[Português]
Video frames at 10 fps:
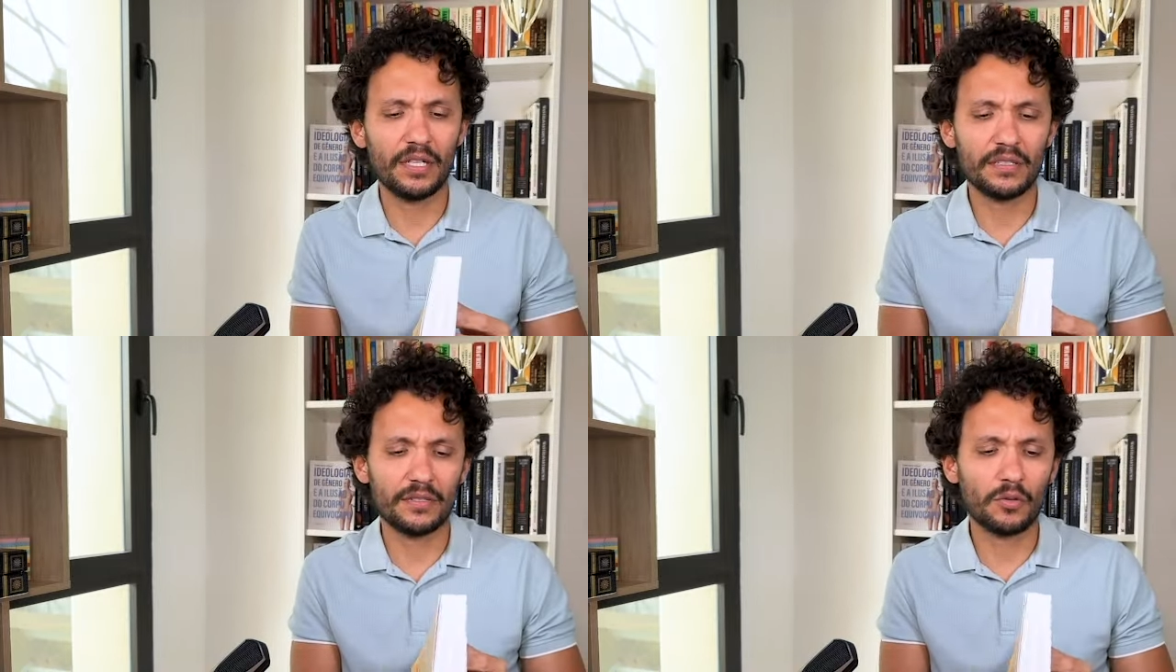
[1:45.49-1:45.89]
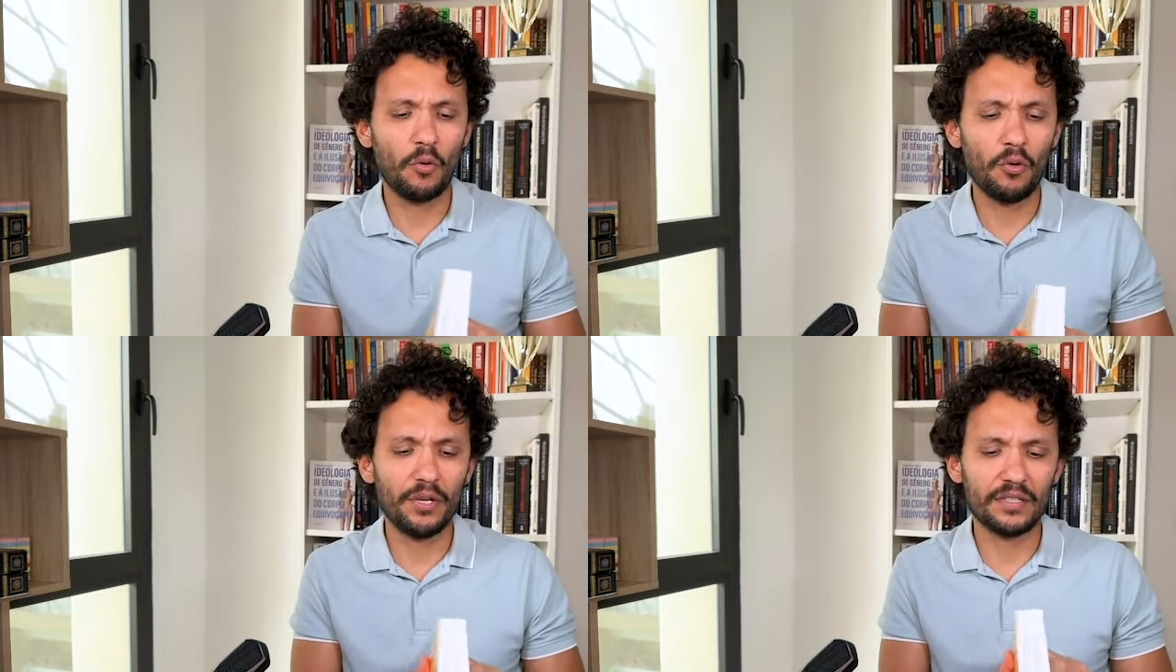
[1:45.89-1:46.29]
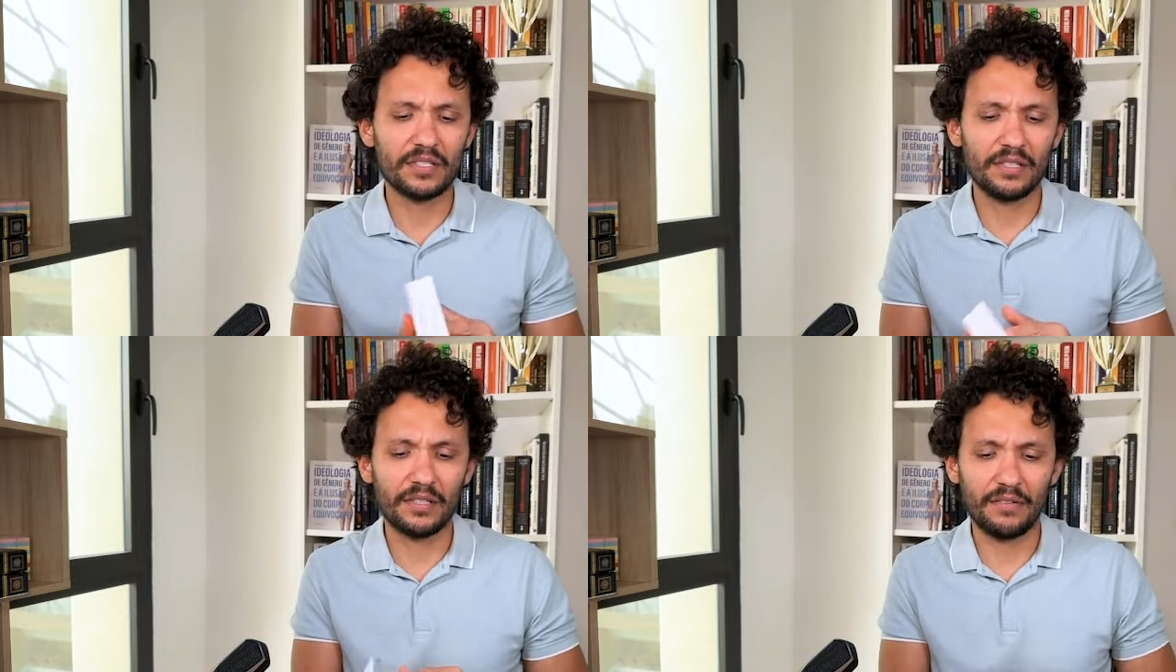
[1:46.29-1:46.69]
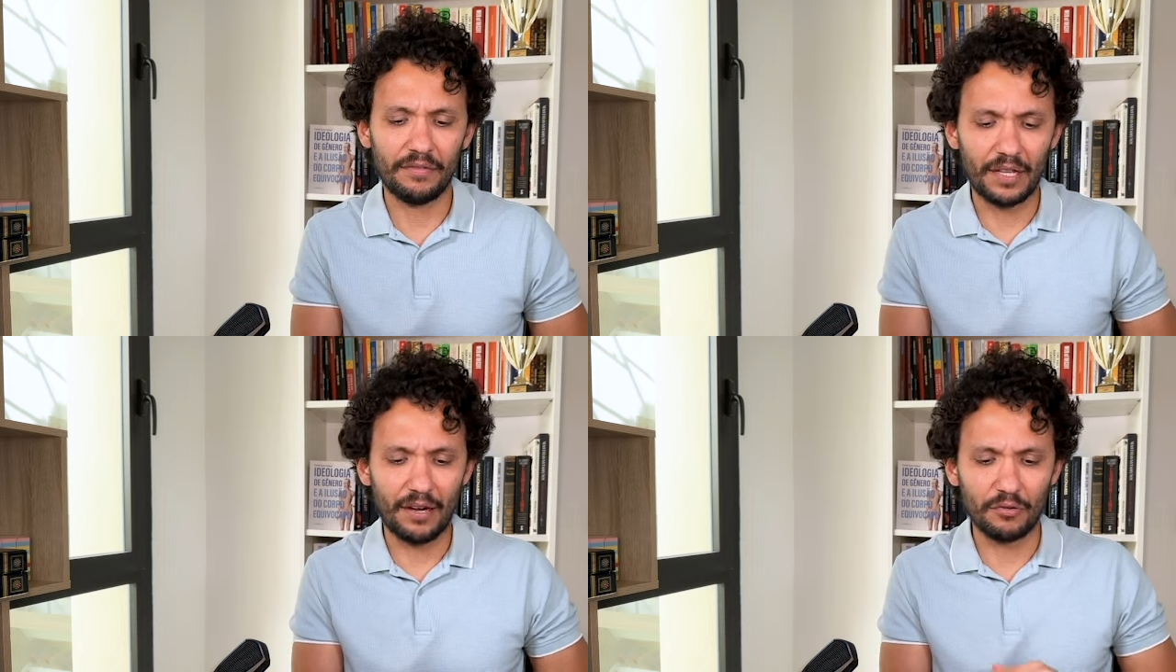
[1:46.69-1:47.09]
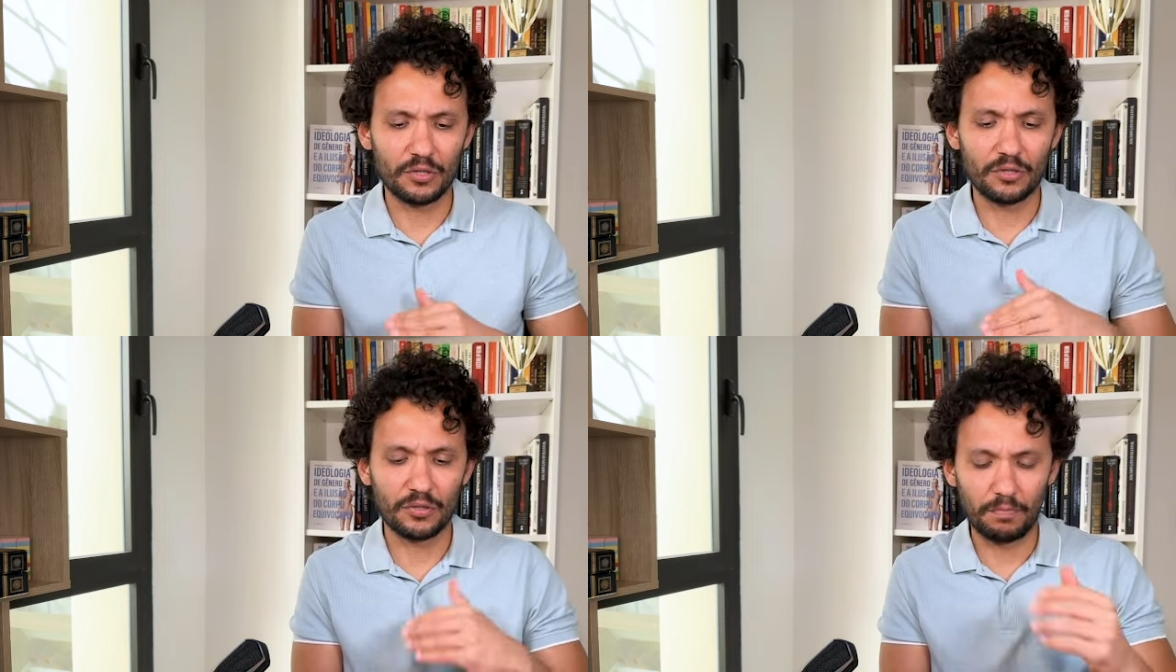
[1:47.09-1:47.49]
essas coisas que teve lá
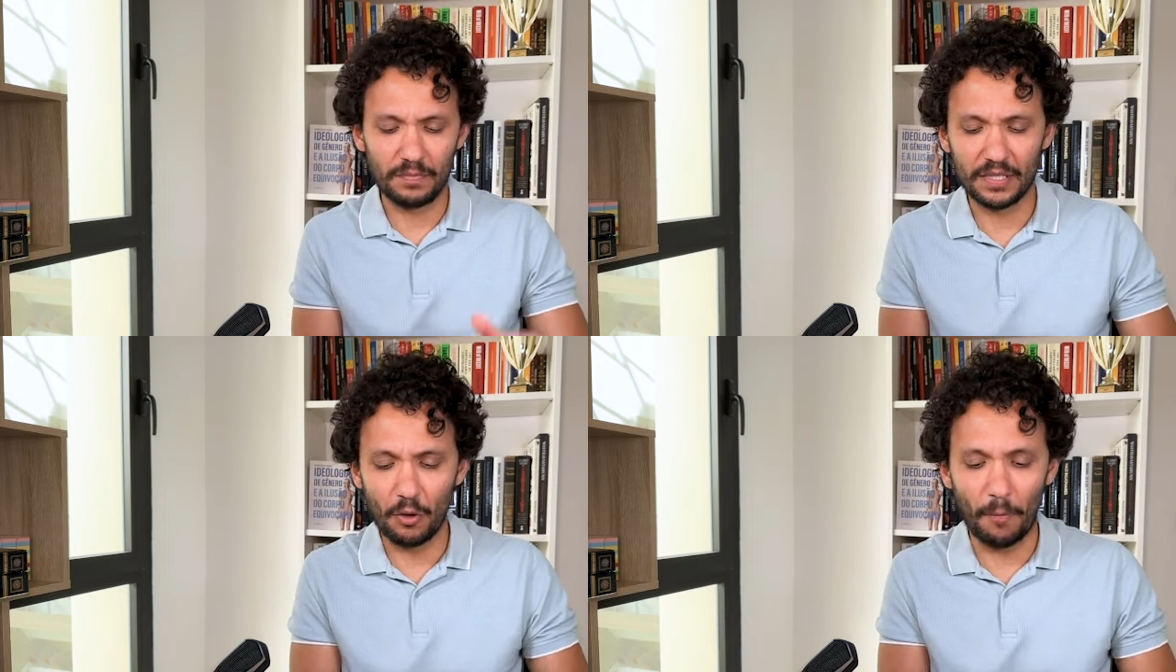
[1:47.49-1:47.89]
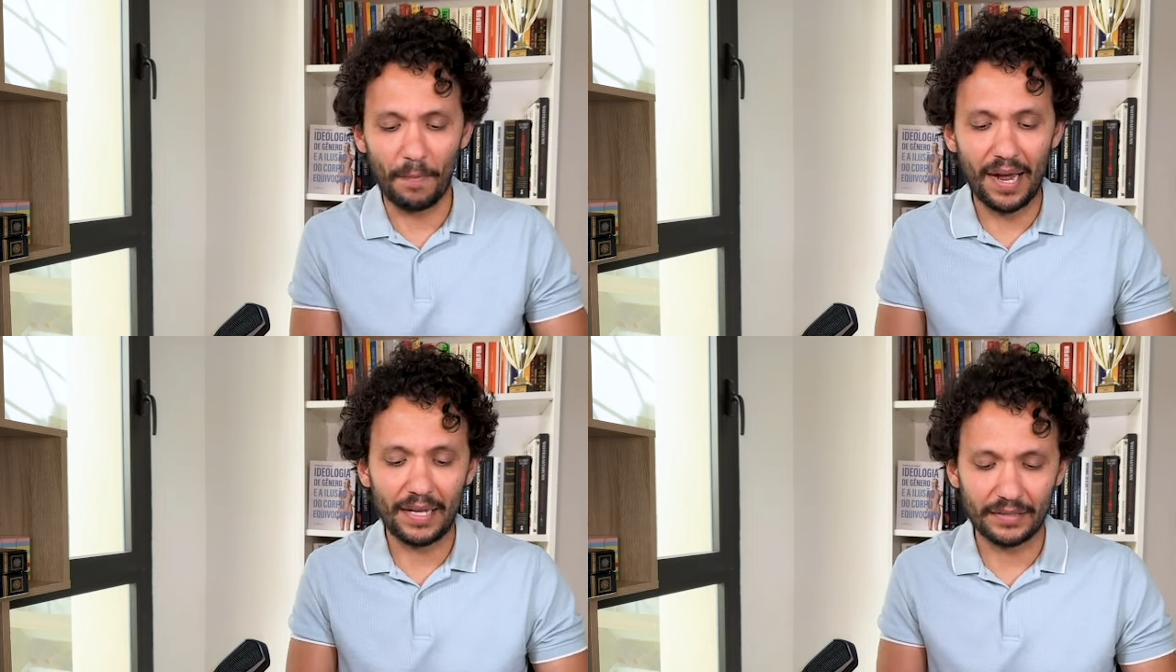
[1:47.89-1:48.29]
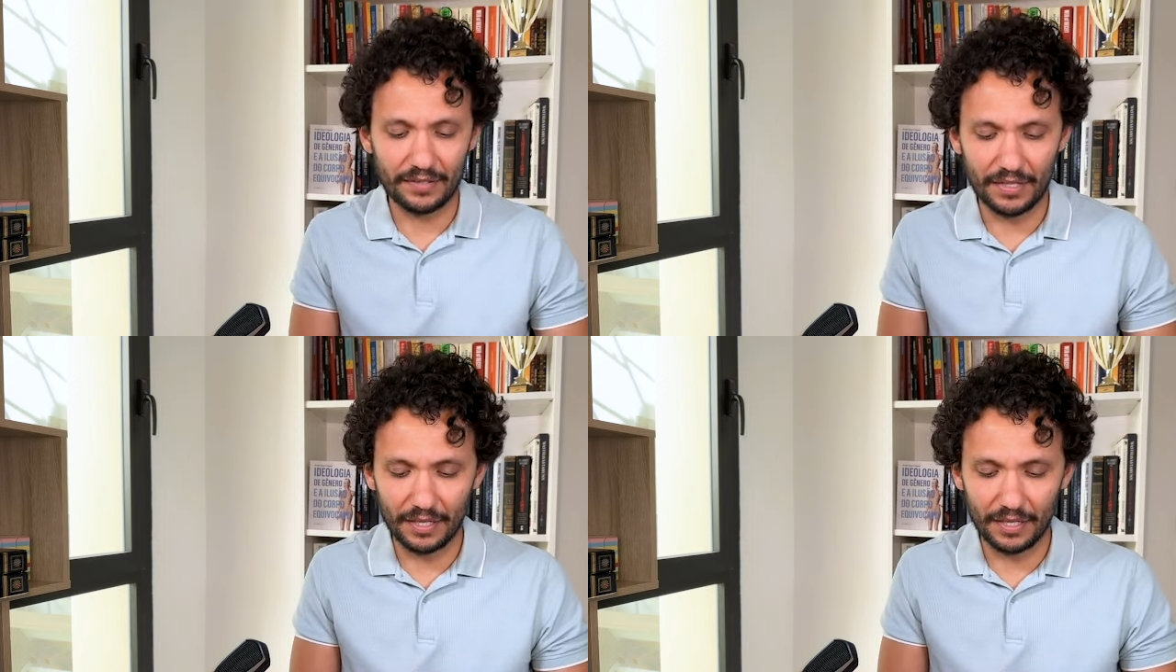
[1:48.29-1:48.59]
os psicopatas,